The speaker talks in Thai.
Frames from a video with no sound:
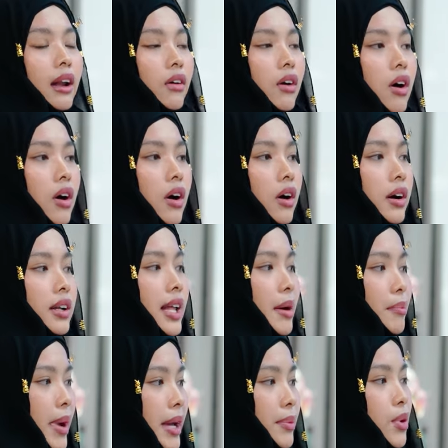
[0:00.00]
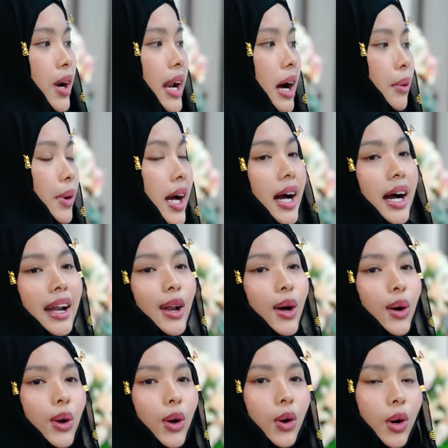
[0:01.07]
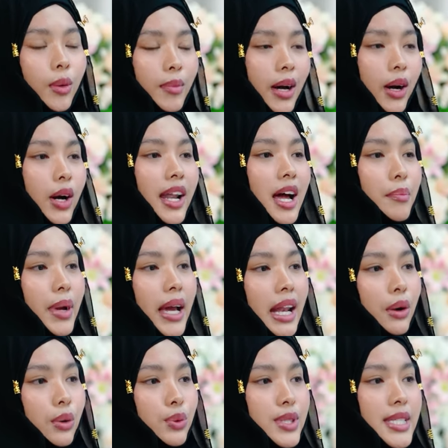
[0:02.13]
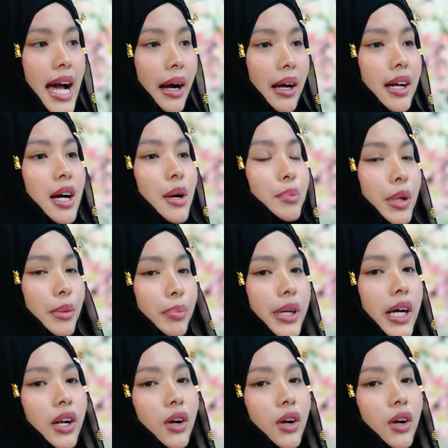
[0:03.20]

แล้วก็ทำให้พวกเรานะคะ หล่อหลอม แล้วก็ทำให้เรารู้จักเพื่